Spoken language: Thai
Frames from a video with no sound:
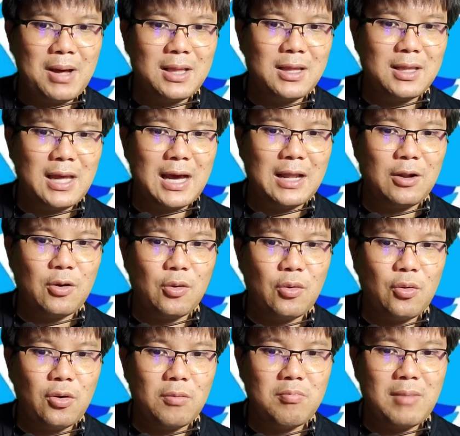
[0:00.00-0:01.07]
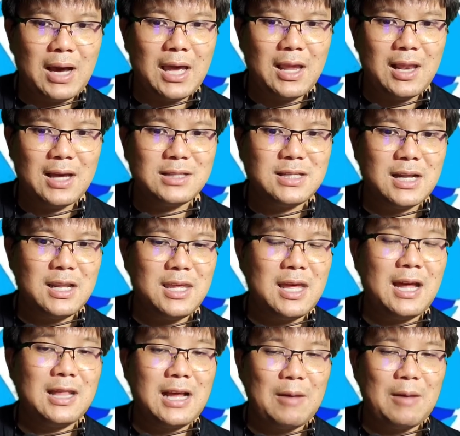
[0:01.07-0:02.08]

มาตรฐานของกฎหมายและจริย